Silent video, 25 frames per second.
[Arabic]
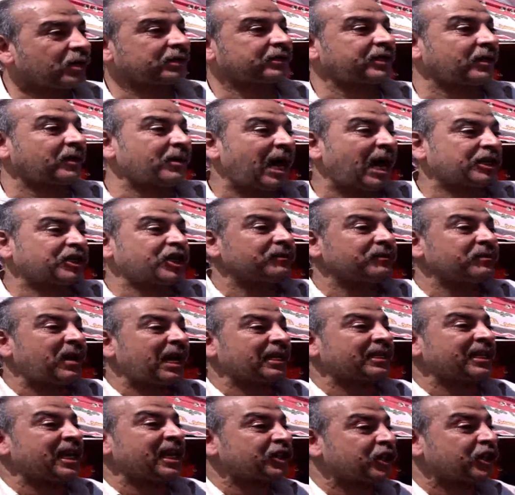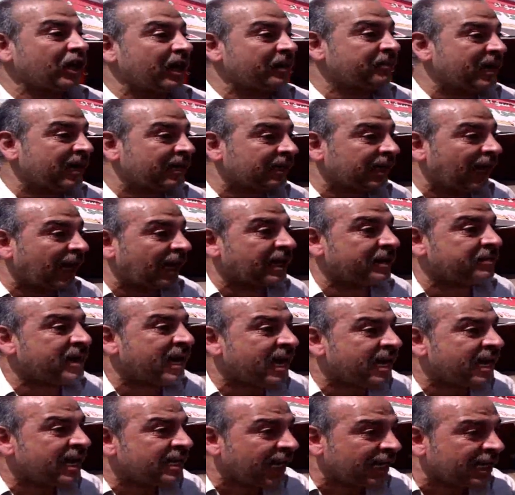انت عشان ما عندكش اماكن انا
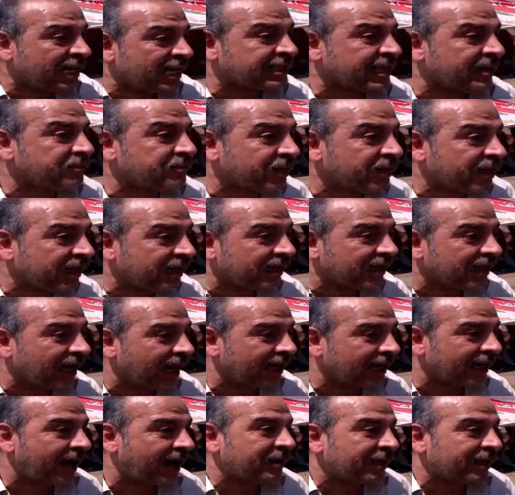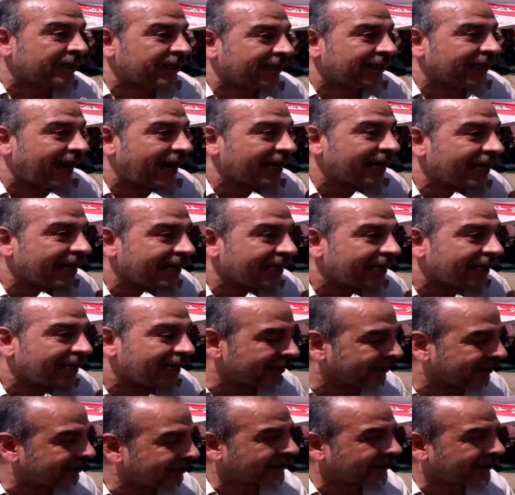مالي انا ذنبي ايه انا عملت اللي عليا انت